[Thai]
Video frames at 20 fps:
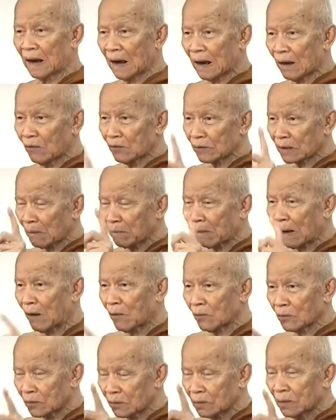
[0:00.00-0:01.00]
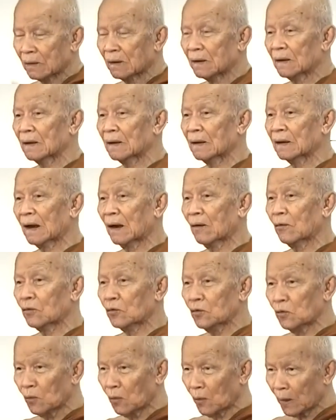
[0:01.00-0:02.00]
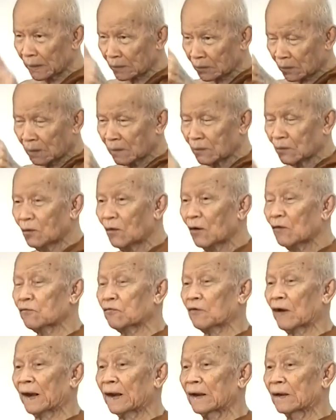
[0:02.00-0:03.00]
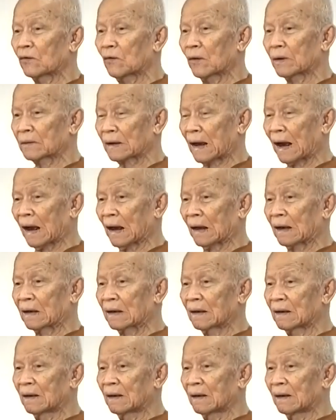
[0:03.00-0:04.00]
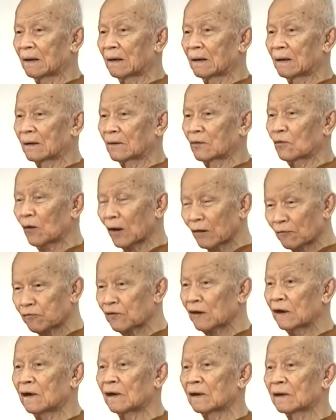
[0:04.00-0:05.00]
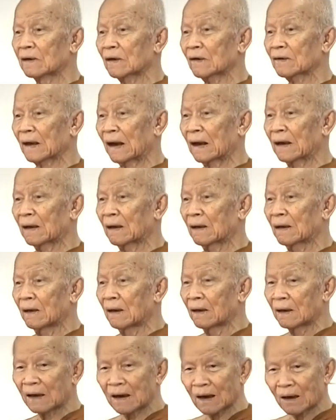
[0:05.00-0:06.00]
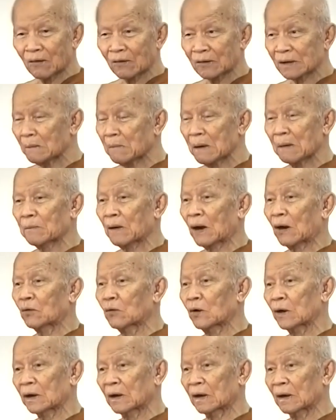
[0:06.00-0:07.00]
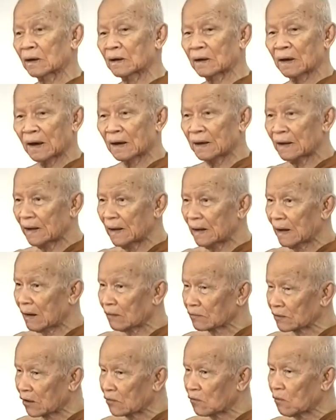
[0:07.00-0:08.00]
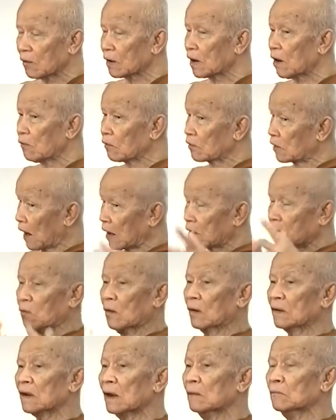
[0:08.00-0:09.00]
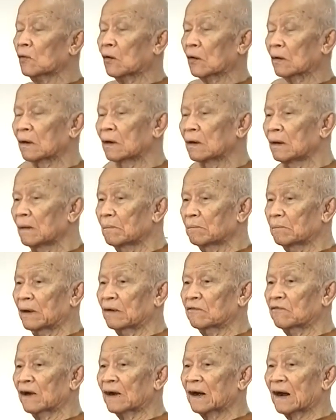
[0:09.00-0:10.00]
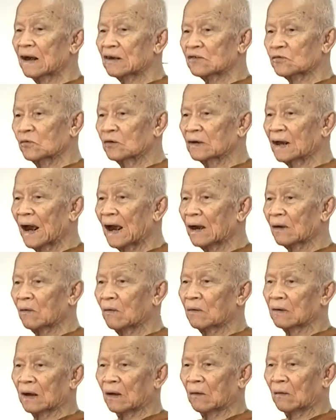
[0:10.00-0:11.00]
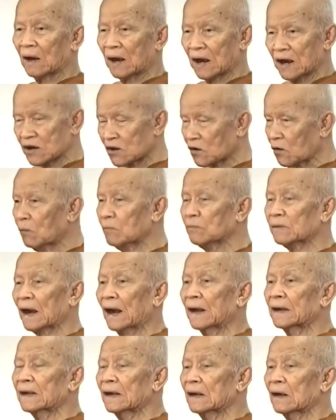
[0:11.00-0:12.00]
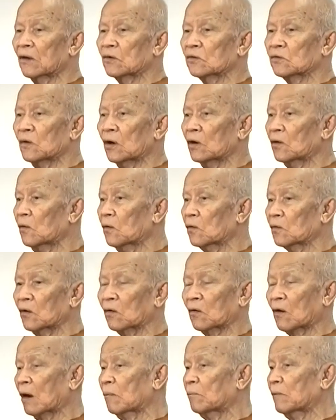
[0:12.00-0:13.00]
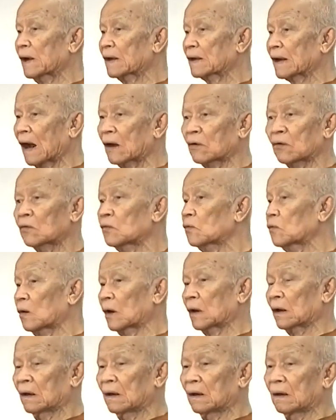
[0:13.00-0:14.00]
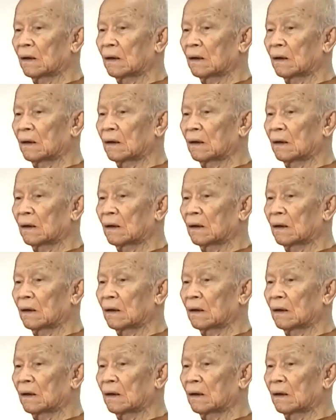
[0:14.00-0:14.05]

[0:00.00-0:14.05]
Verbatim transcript: เราจะเผาเราด้วยด้วยไฟด้วยถ่าน ด้วยฟืนเข้าใจเลยเราจะไม่เผาด้วยเงิน เงินนี้เราจะโยกเข้าคลังหลวงทั้งหมด เป็นวาระสุดท้ายของเรา ให้สมใจที่เราช่วยโลกด้วยความเมตตาดลวนวน